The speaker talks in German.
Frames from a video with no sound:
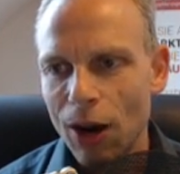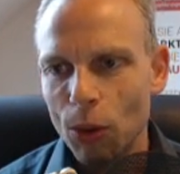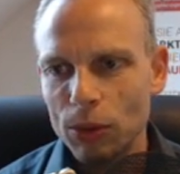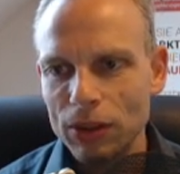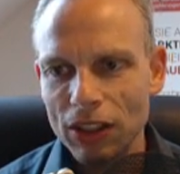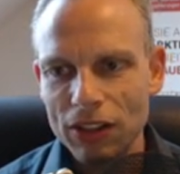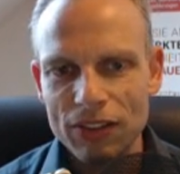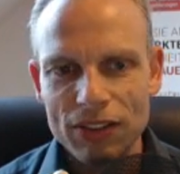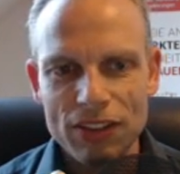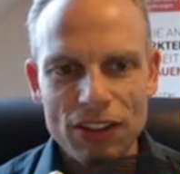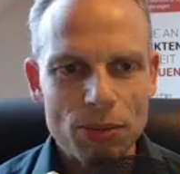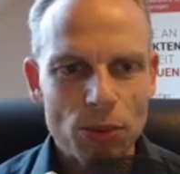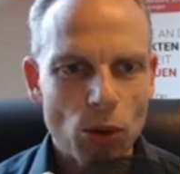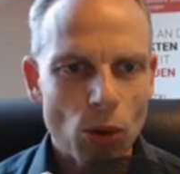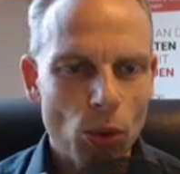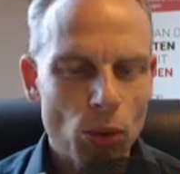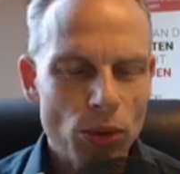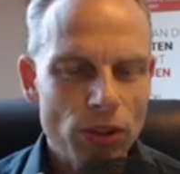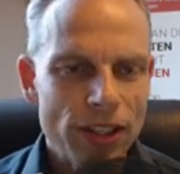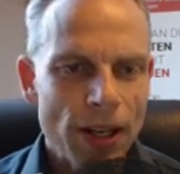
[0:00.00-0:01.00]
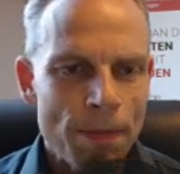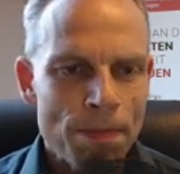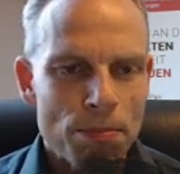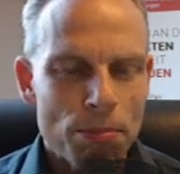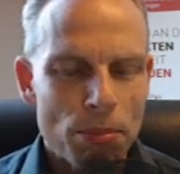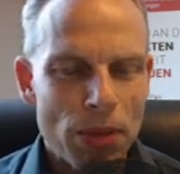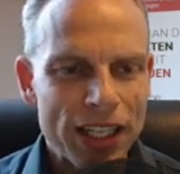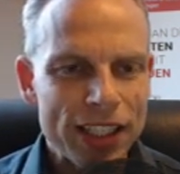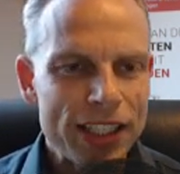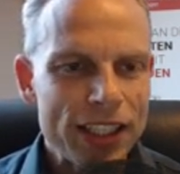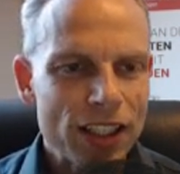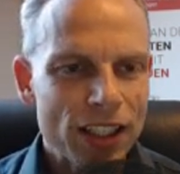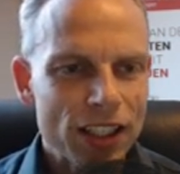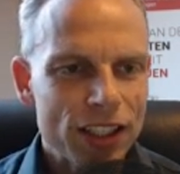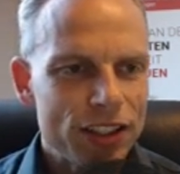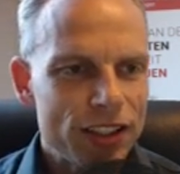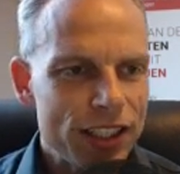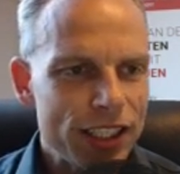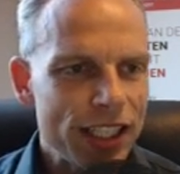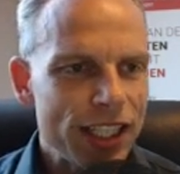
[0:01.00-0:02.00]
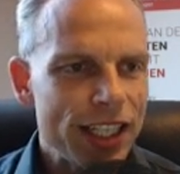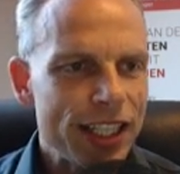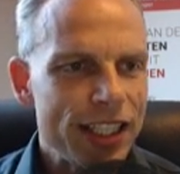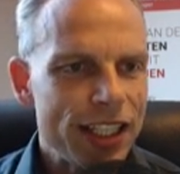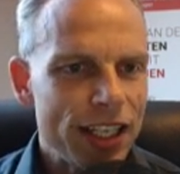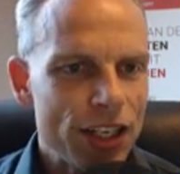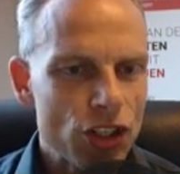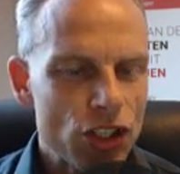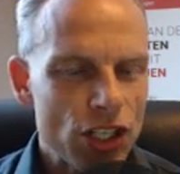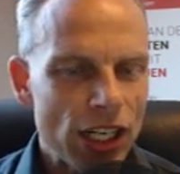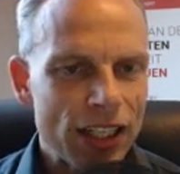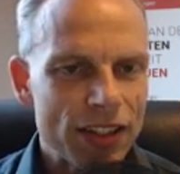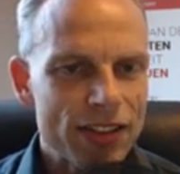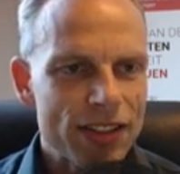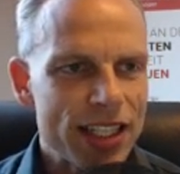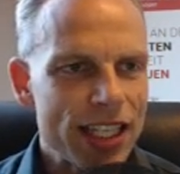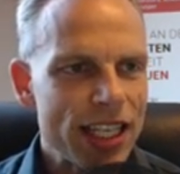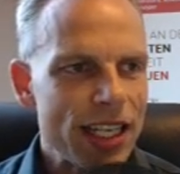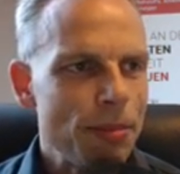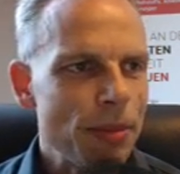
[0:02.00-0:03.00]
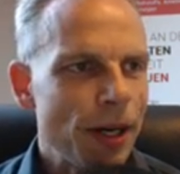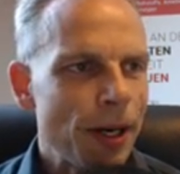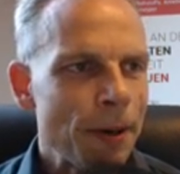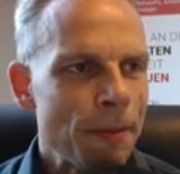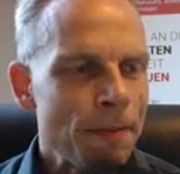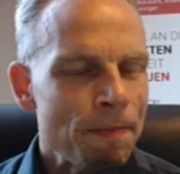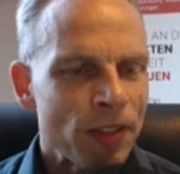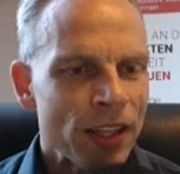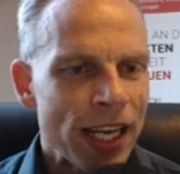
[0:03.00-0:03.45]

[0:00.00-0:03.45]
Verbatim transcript: Und aus diesem Grund markiere ich die in den Charts immer